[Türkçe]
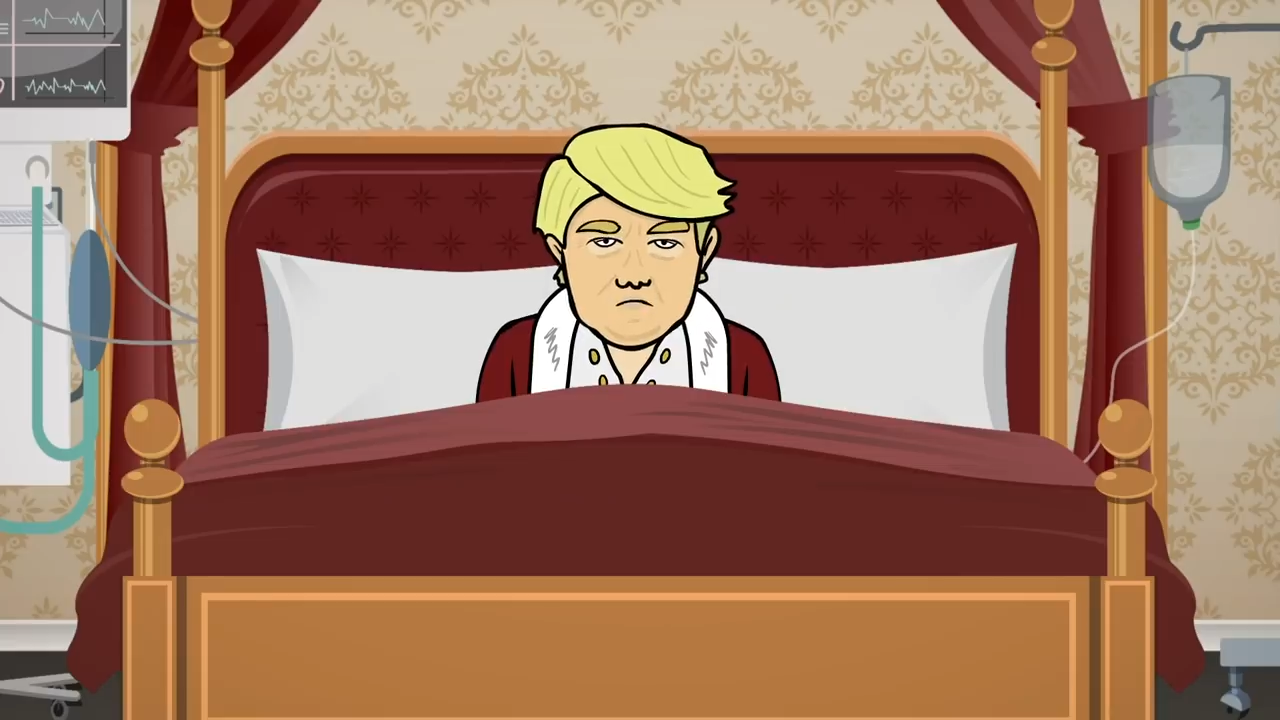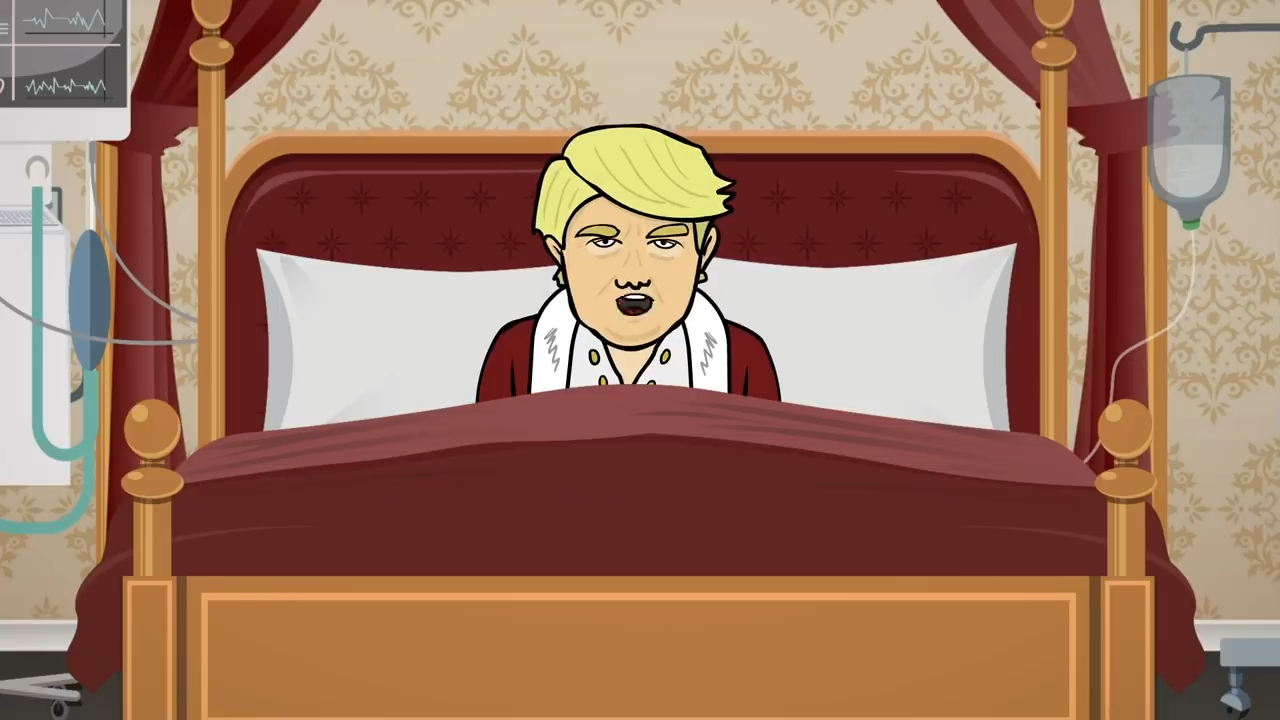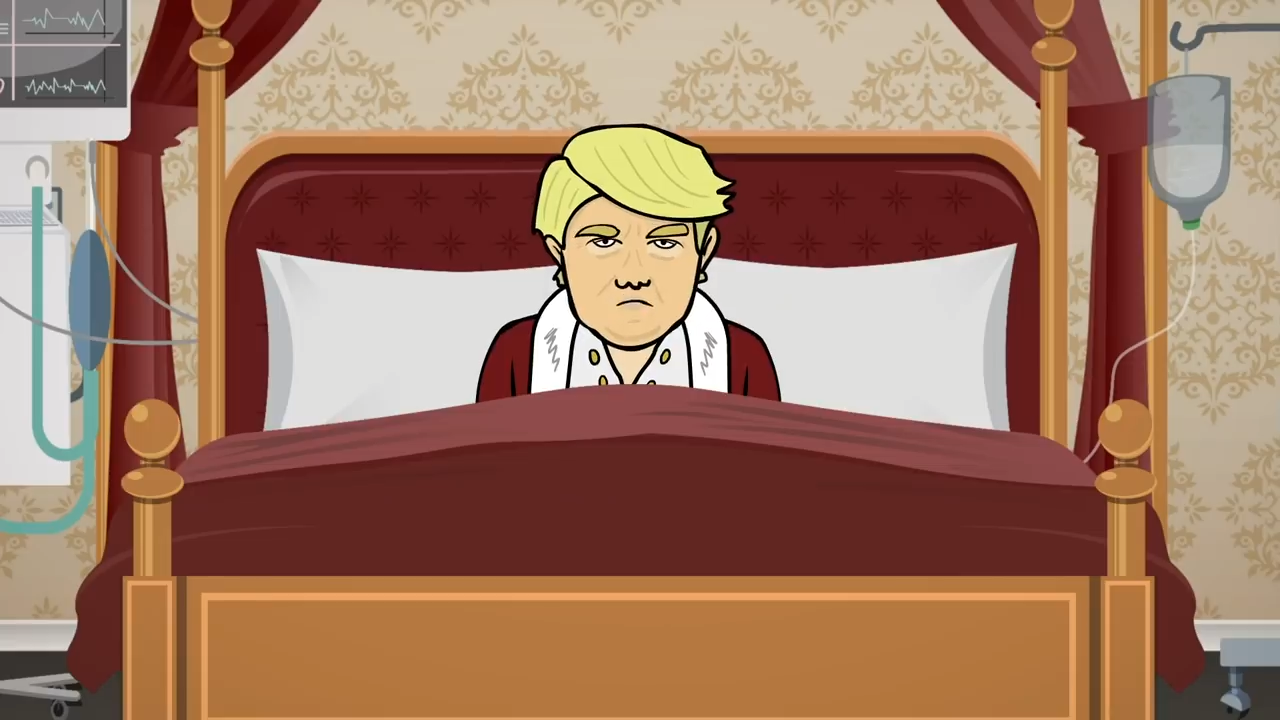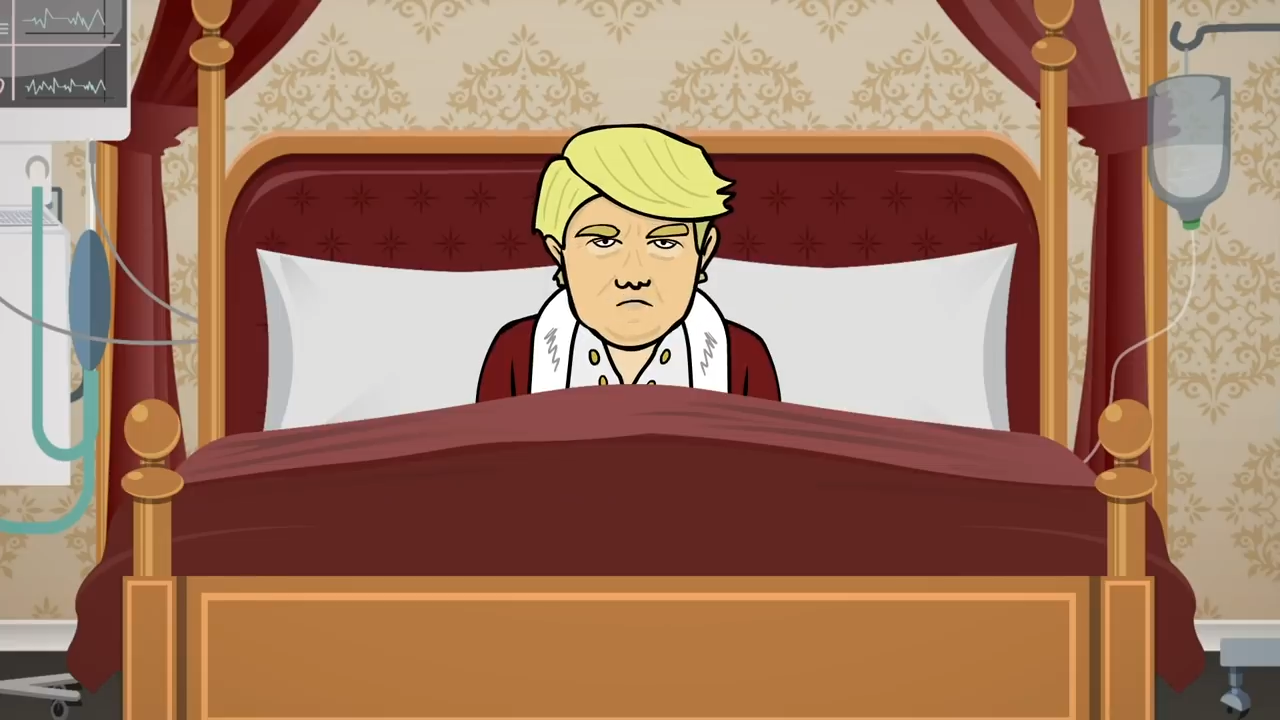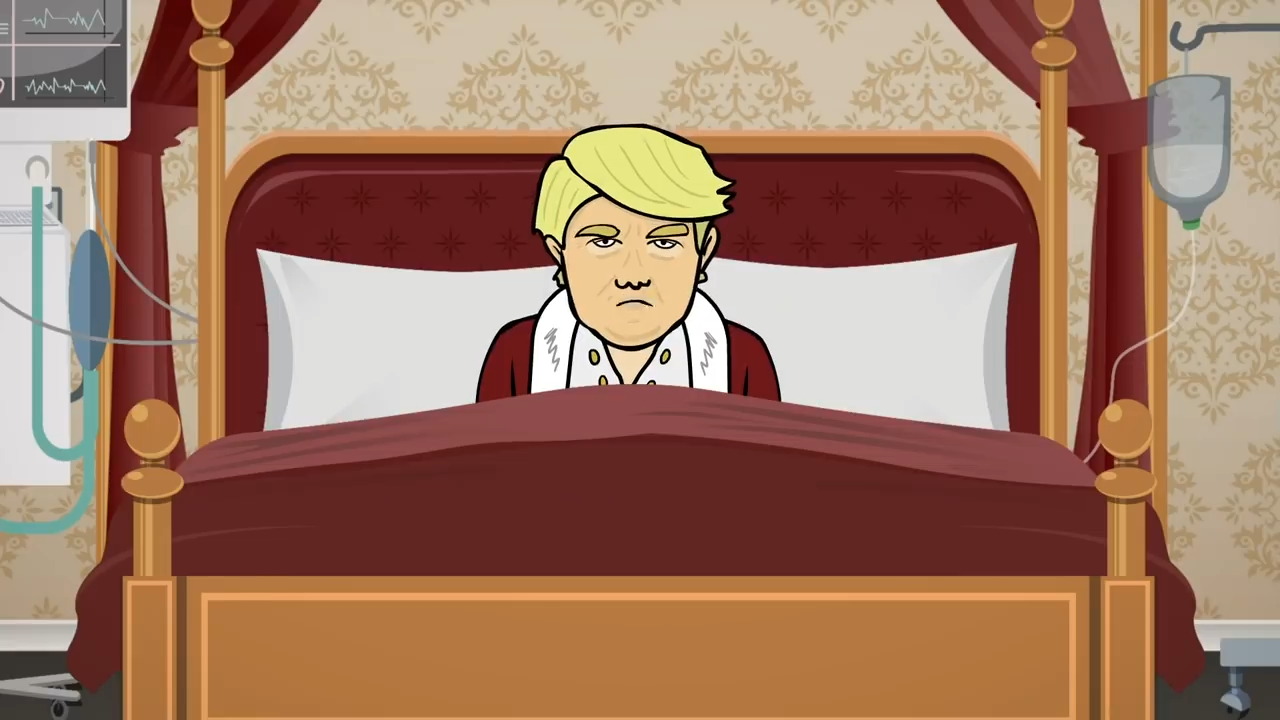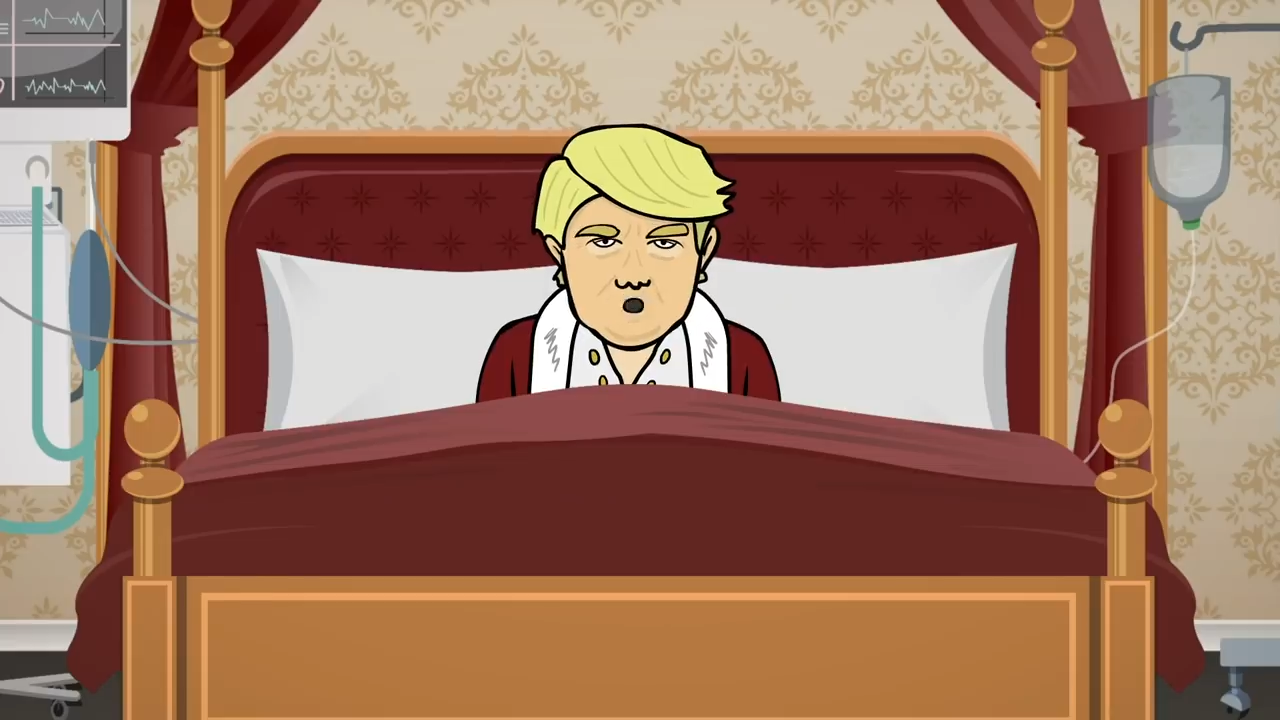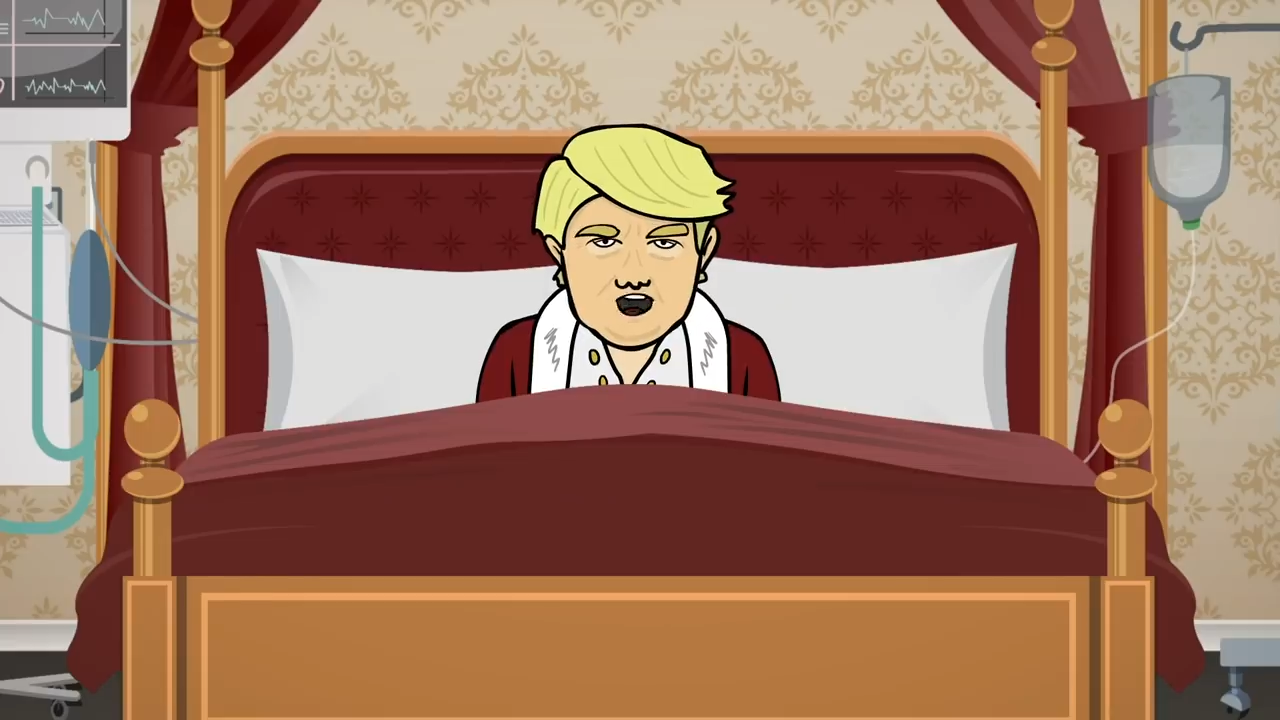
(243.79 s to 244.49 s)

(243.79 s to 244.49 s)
Eksik